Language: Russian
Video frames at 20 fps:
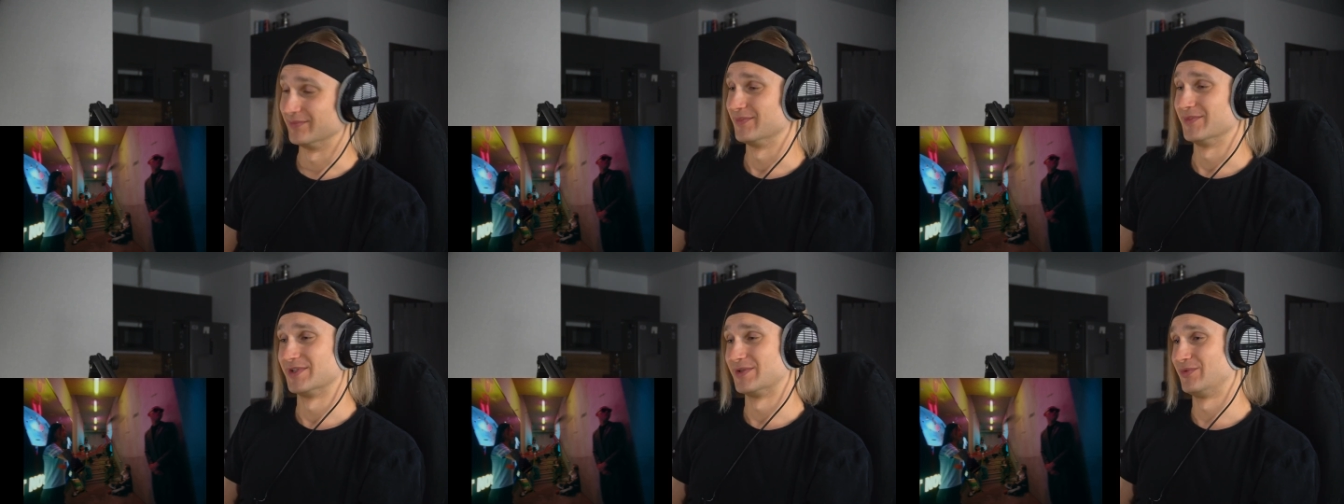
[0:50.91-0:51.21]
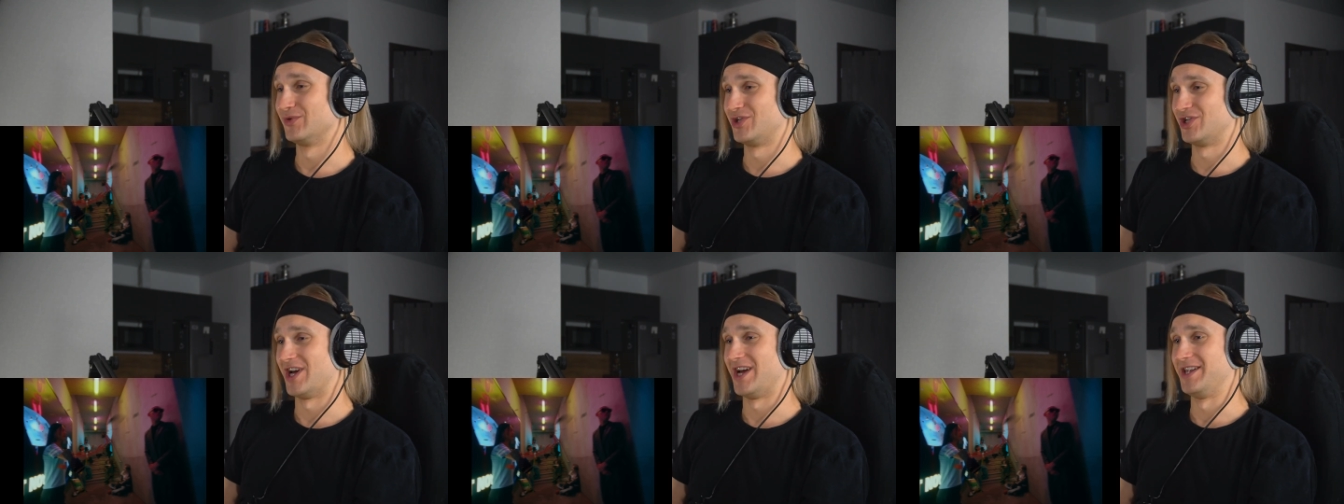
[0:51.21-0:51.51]

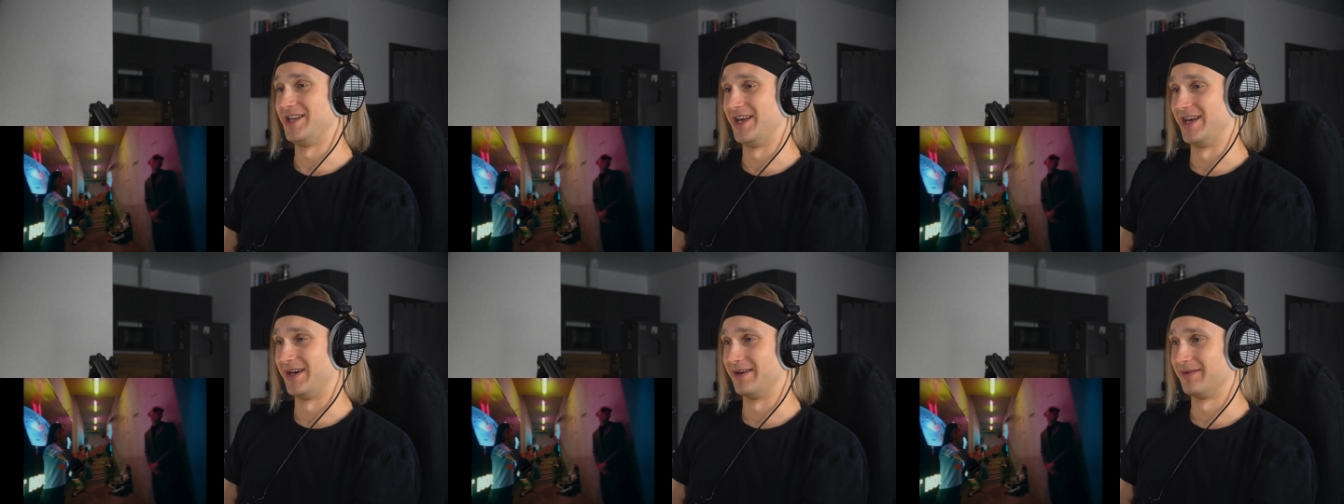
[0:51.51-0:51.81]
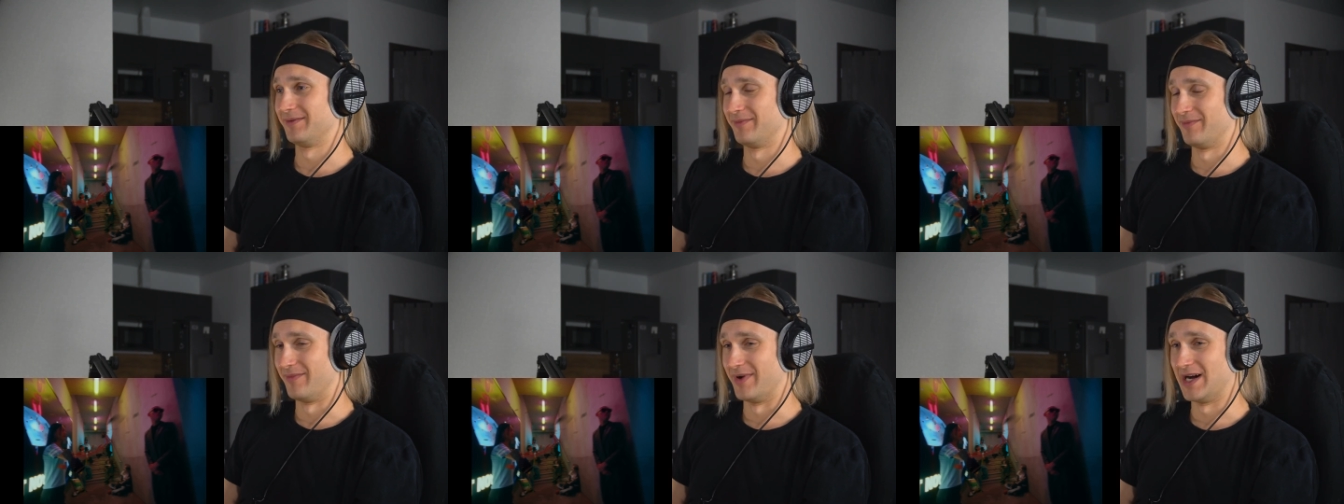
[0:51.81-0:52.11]
Звучание
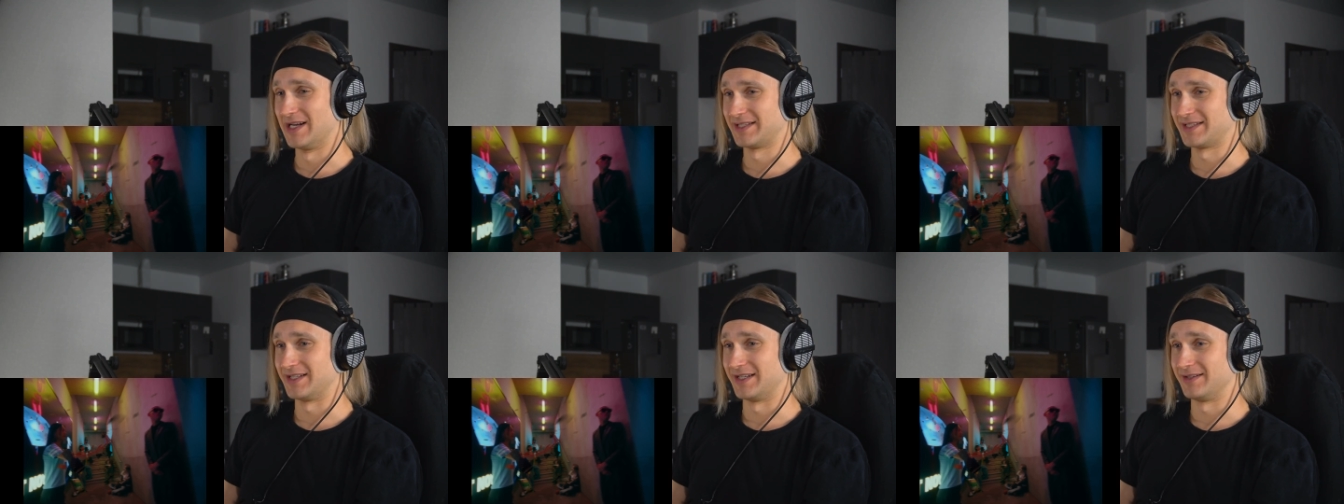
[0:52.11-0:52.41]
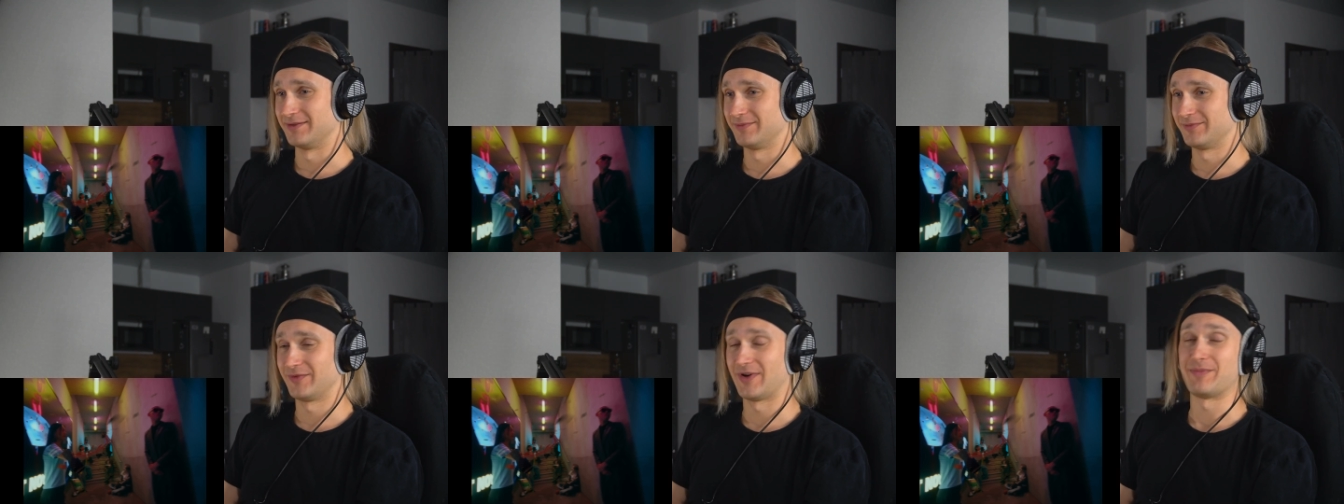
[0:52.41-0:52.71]

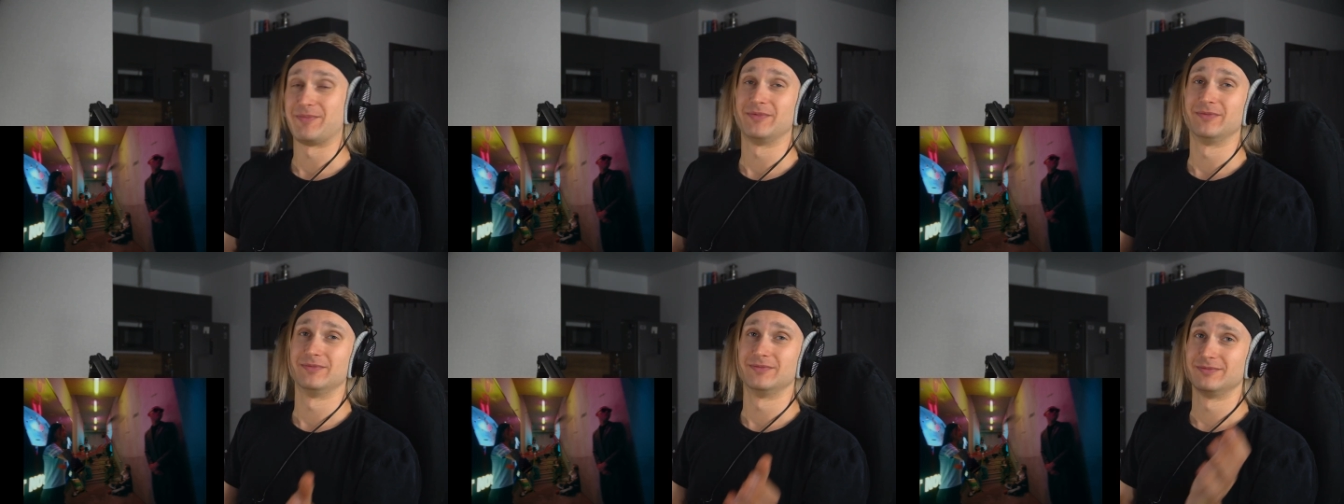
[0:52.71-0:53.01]
баса, а,